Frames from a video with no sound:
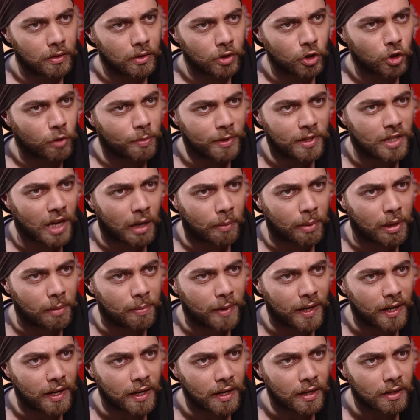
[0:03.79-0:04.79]
شو بدك
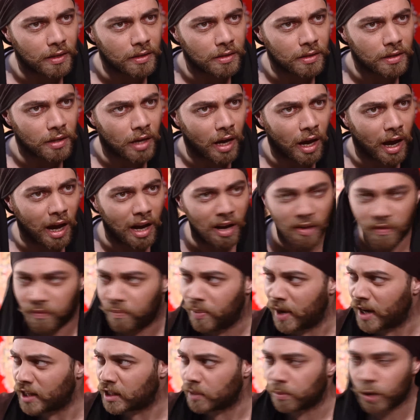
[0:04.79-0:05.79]
بالبيت؟ ألف
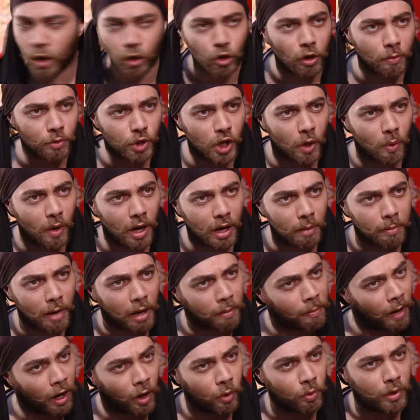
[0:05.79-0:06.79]
بيت بيخدم شواربك
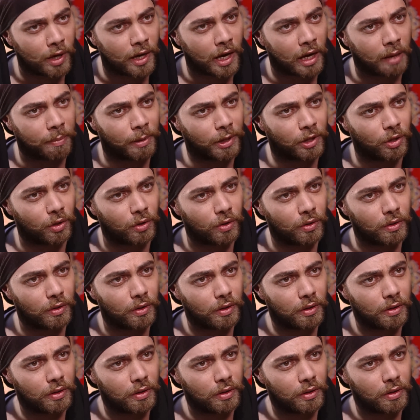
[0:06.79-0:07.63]
معقولة لك مدرو؟